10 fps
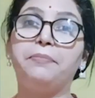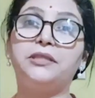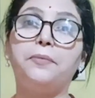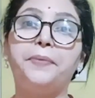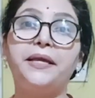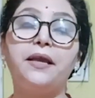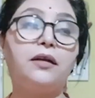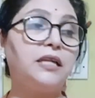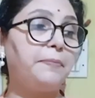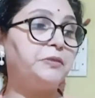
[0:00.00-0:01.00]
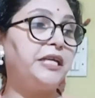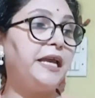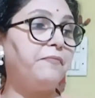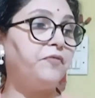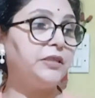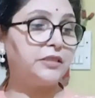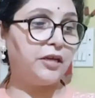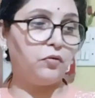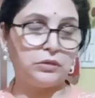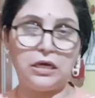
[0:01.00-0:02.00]
है मतलब भैया अगर आप छह फिट
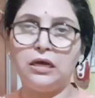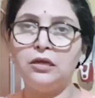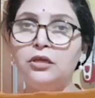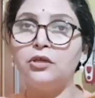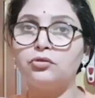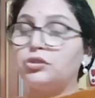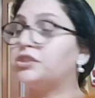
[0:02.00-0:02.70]
के हो ना तो